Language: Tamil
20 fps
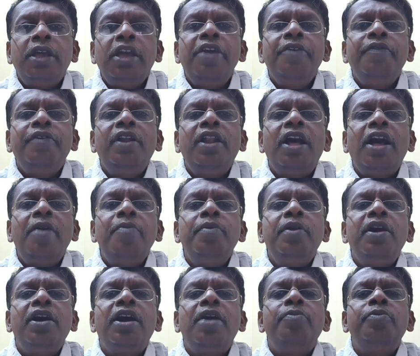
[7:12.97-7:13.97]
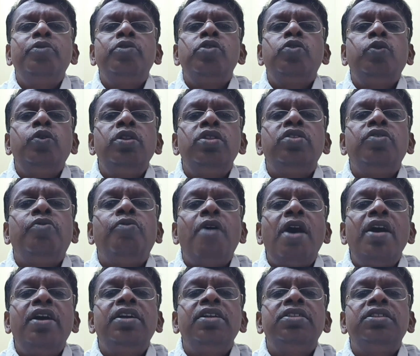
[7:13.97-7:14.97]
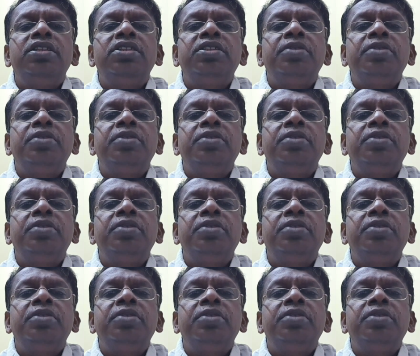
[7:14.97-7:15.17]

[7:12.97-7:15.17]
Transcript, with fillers: தேவன் ஆப்ரஹாமுக்கு கொடுத்த வாக்கு